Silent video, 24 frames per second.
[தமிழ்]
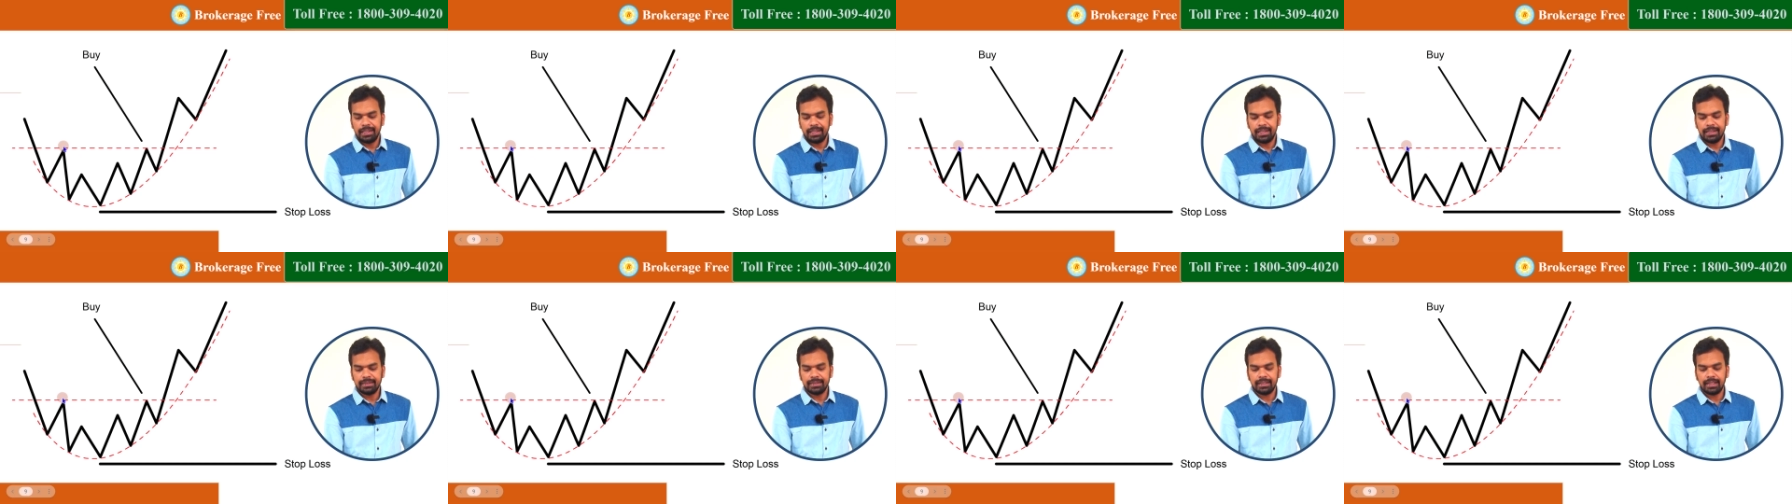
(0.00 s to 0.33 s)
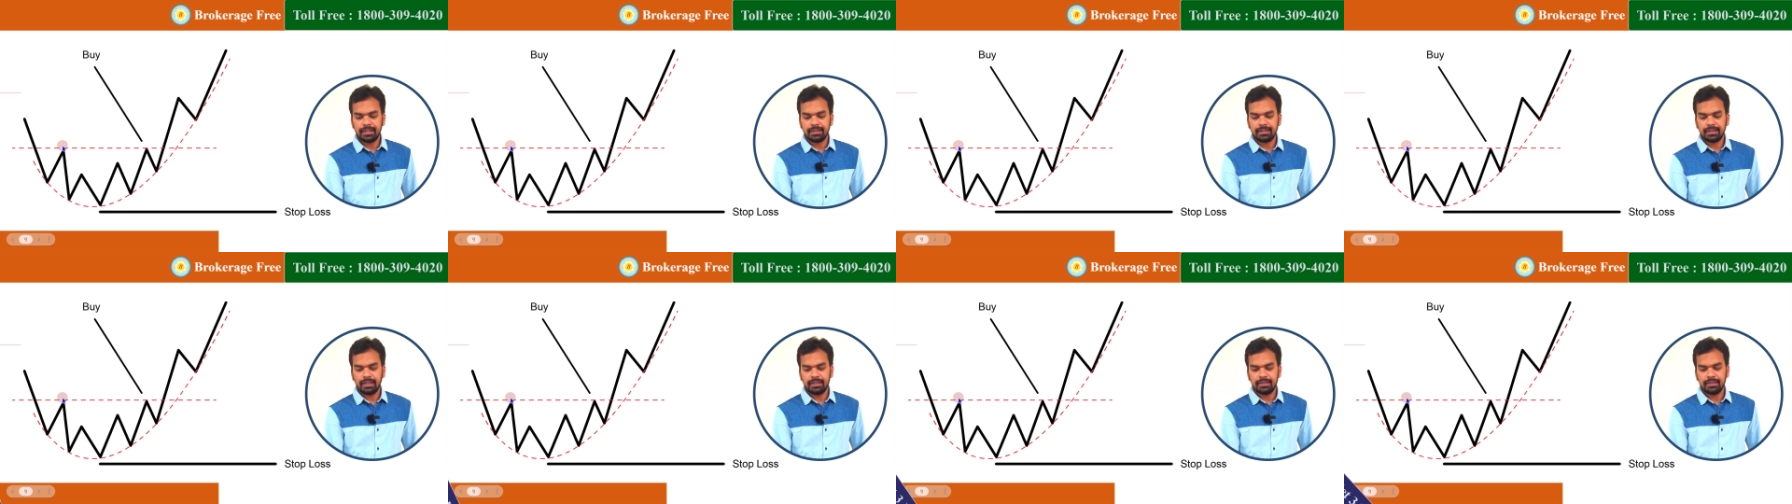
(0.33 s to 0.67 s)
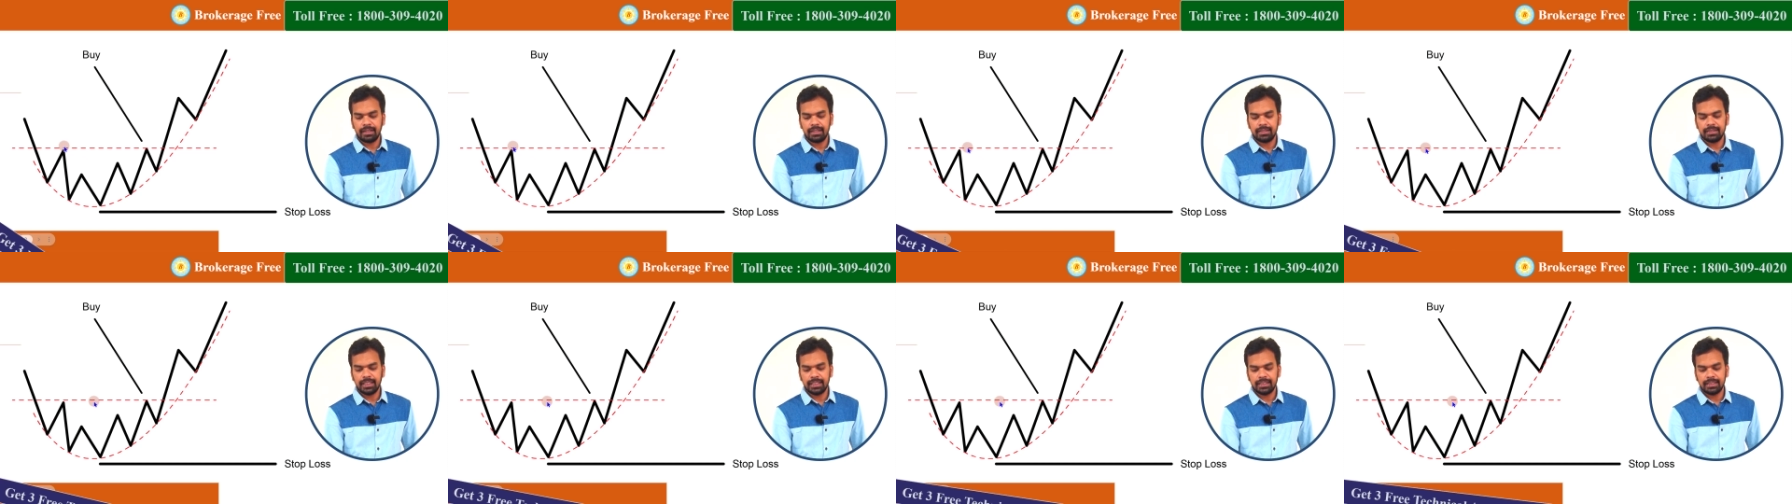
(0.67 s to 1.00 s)
எந்த
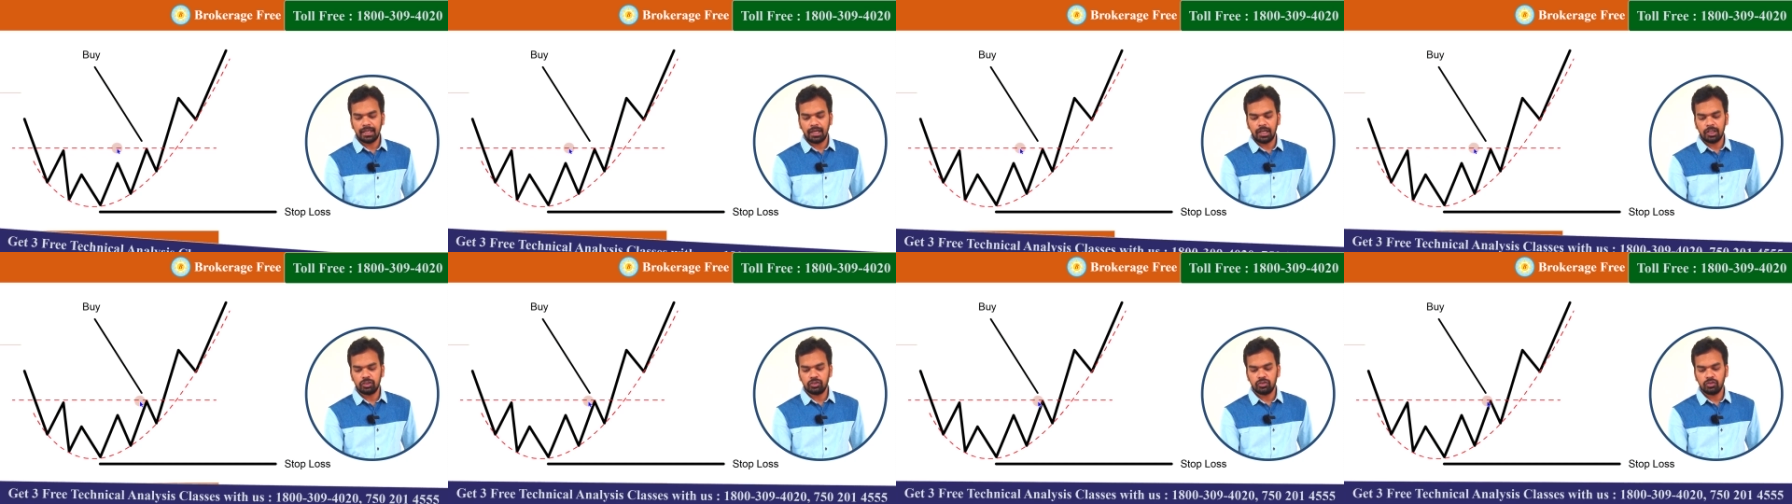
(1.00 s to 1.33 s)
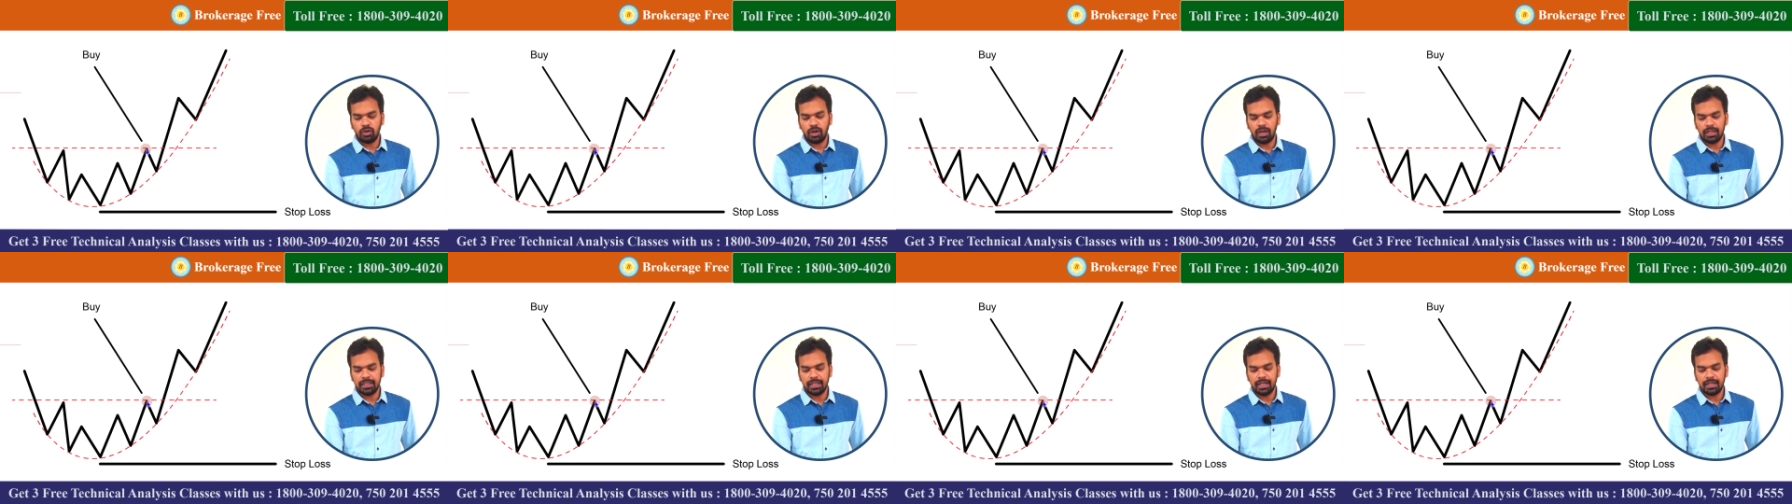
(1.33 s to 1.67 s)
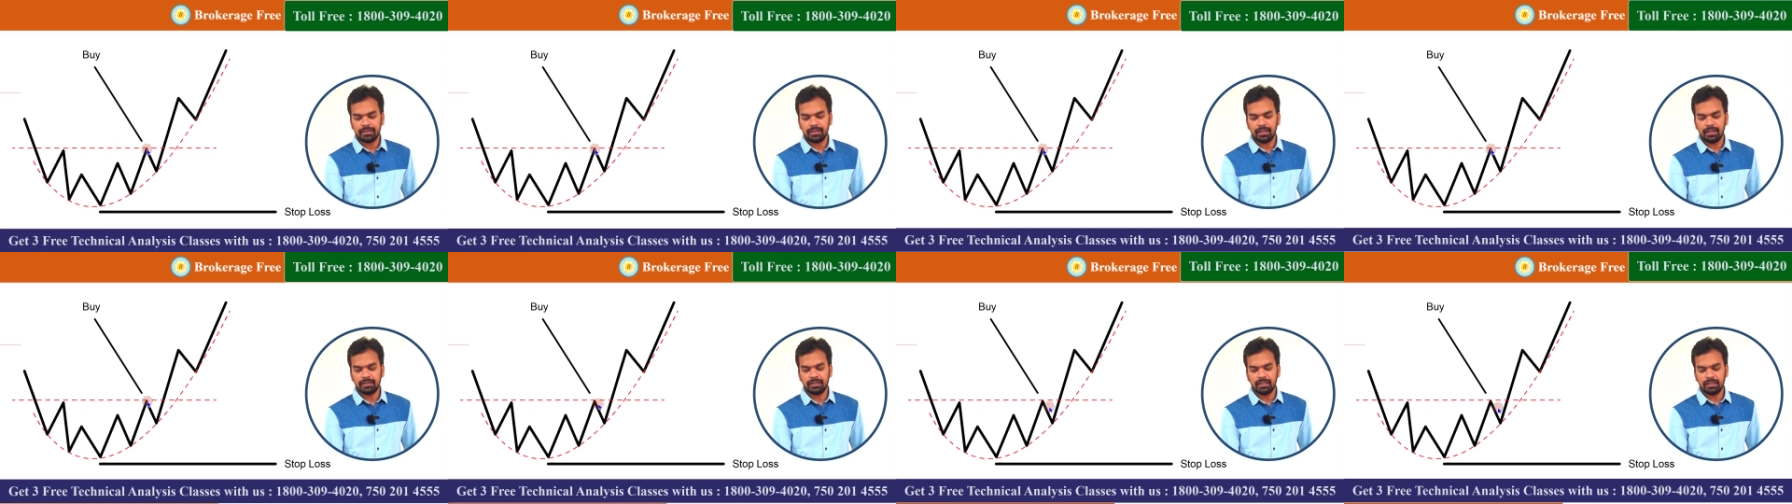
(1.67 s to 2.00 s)
இடத்துலேருந்து ரிஜெக்ட் ஆனிச்சோ அதே
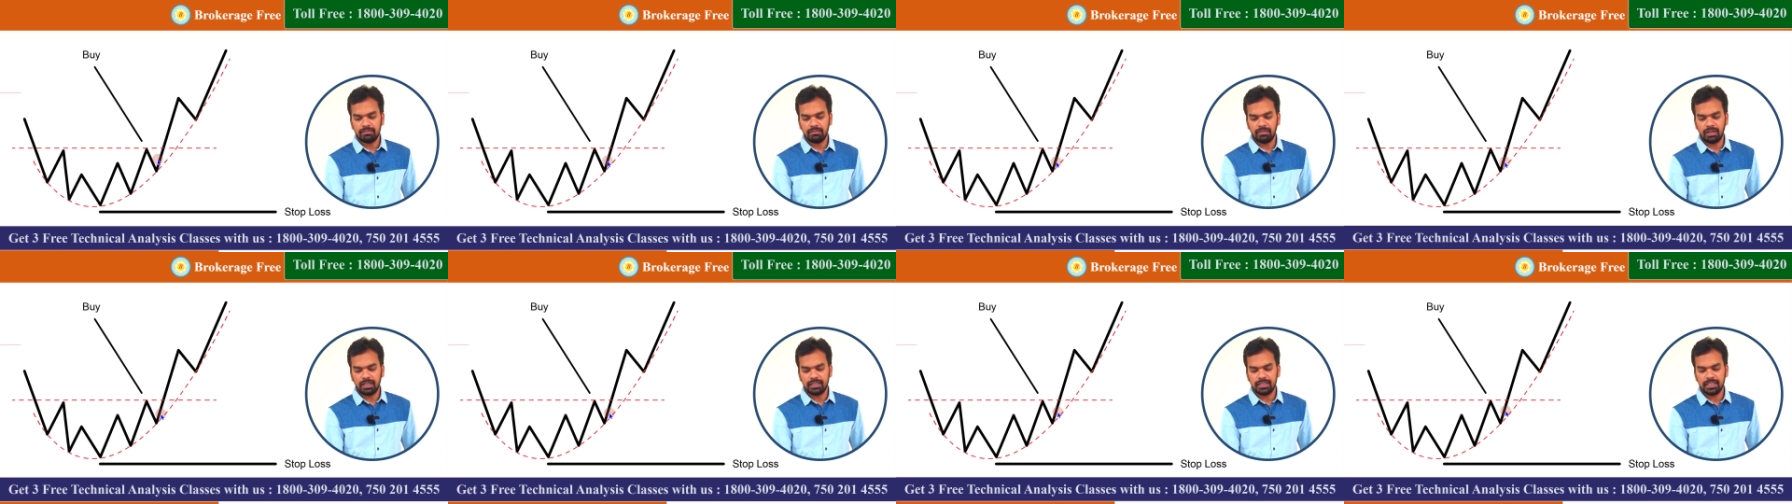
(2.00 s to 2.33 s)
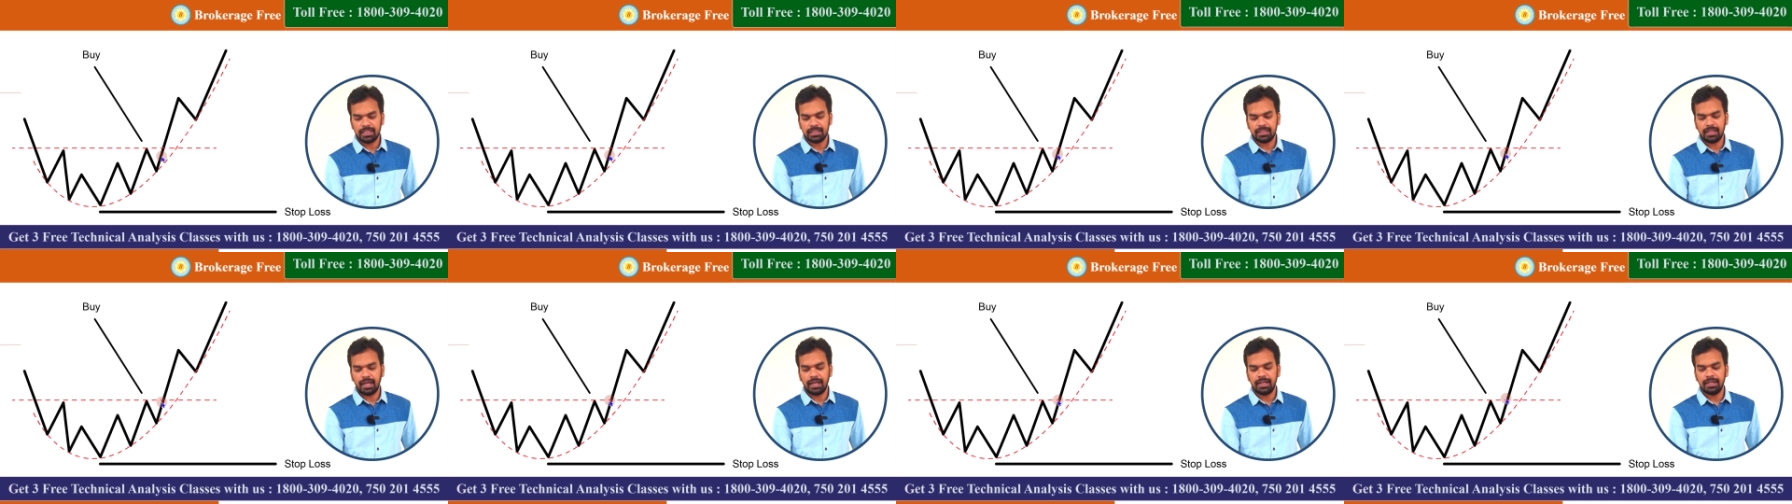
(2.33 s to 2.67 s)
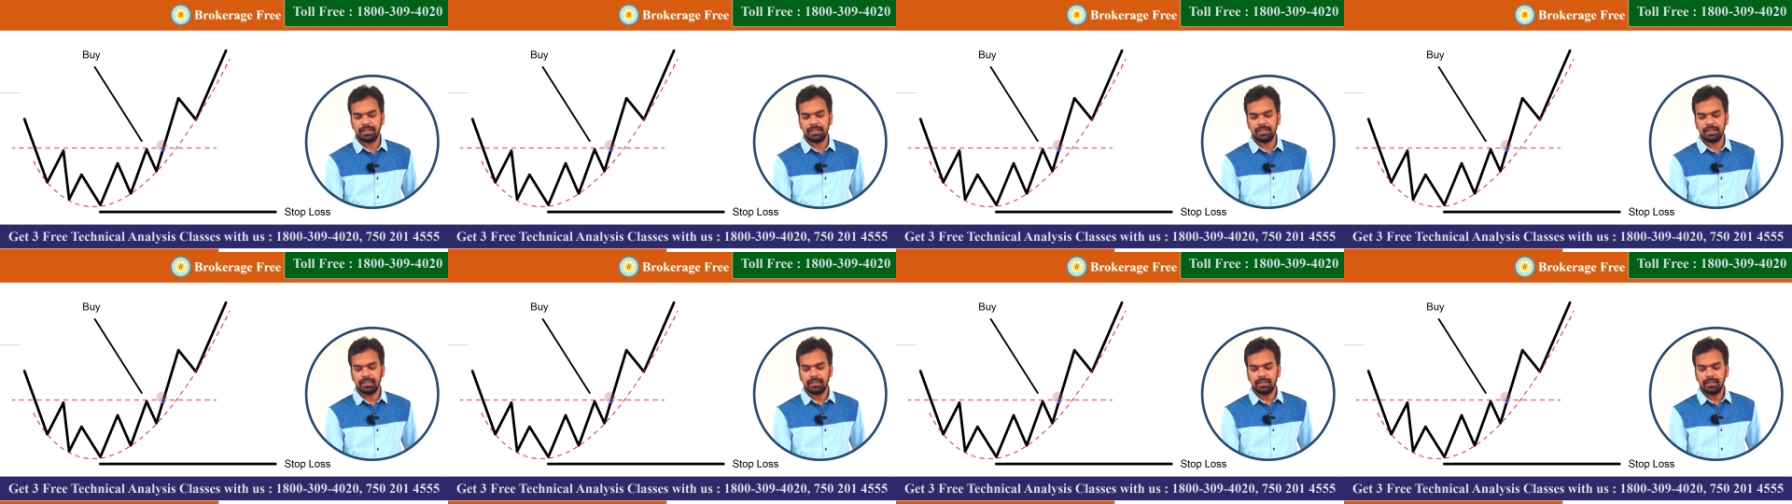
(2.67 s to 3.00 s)
இடத்துல திரும்ப ரிஜெக்ட்
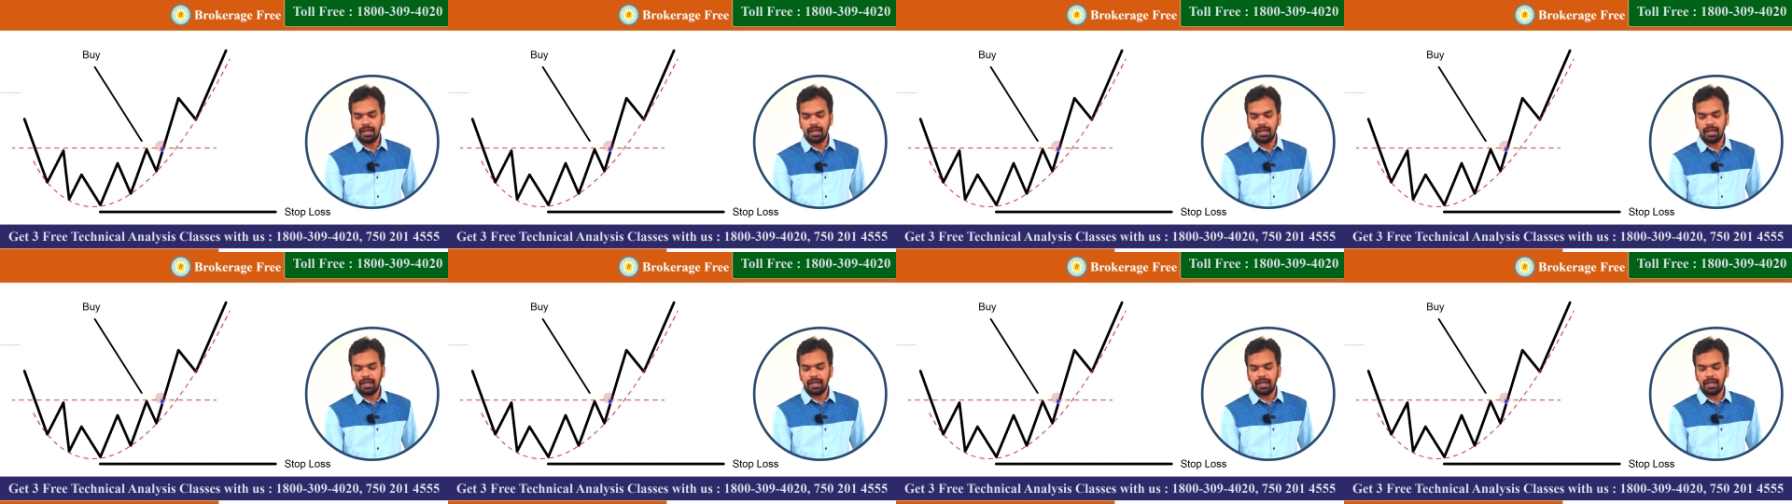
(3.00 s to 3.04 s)
ஆகிட்டு